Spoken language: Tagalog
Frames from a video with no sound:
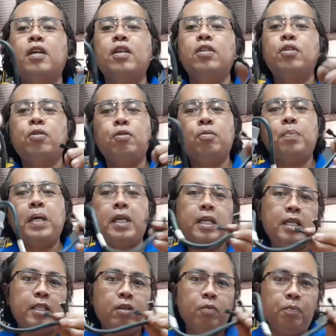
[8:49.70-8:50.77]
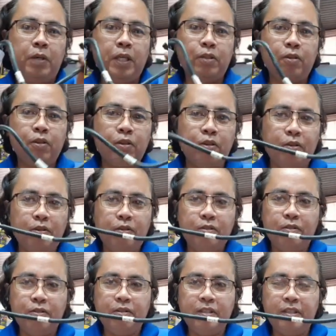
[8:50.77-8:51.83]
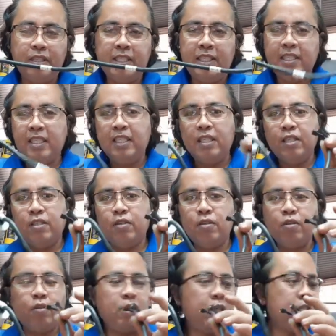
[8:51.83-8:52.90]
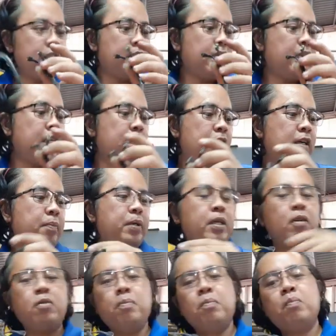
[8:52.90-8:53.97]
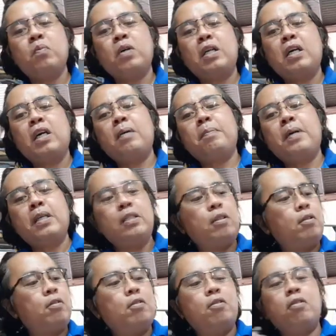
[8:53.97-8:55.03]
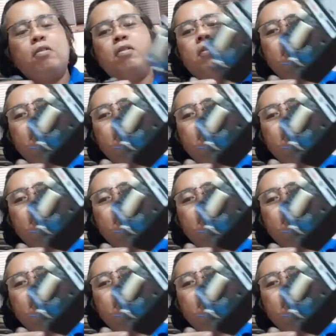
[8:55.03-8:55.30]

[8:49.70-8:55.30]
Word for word: So, para lang sa compressor to. So, ang checking lang naman ng, ng capacitor